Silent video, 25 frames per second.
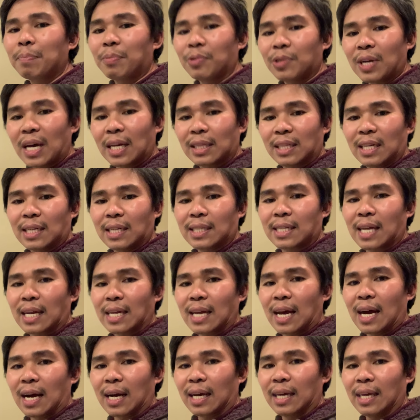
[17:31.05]
po nating
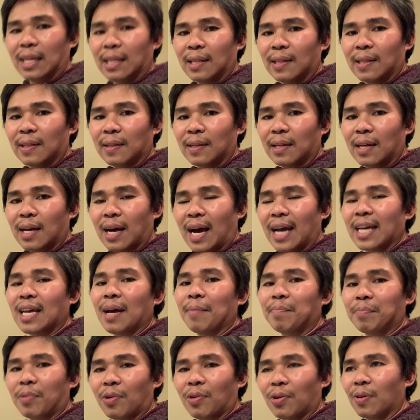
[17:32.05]
sayangin.
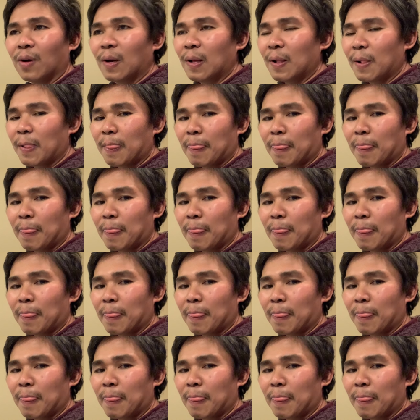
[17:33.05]
Ayan po.